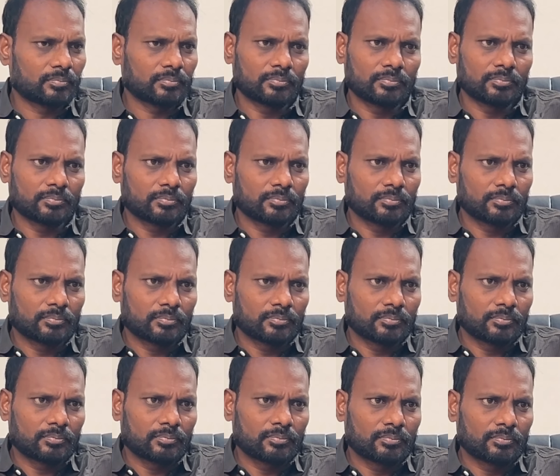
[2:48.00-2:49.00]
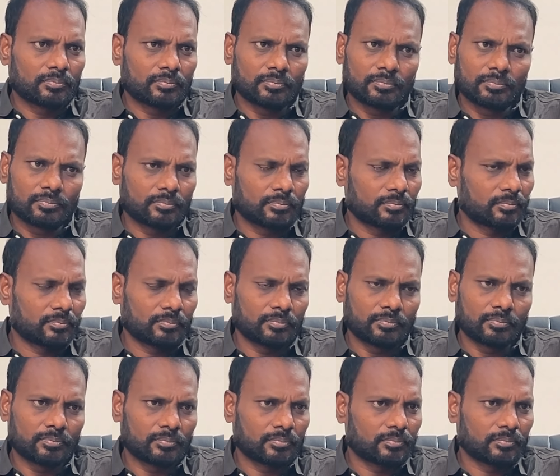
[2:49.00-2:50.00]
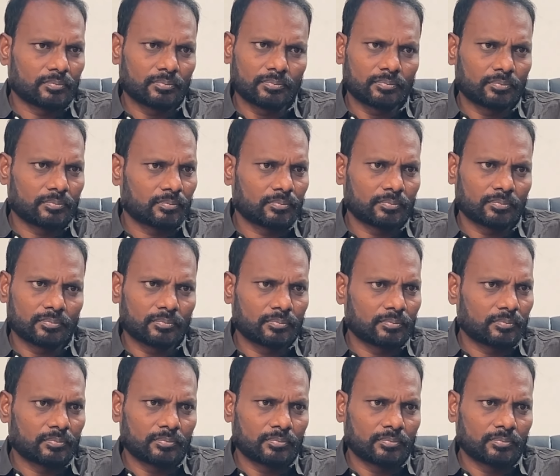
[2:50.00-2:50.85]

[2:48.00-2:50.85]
స్థానాన్ని ఈ ప్రాంతానికి ఇవ్వడం అయిందంటే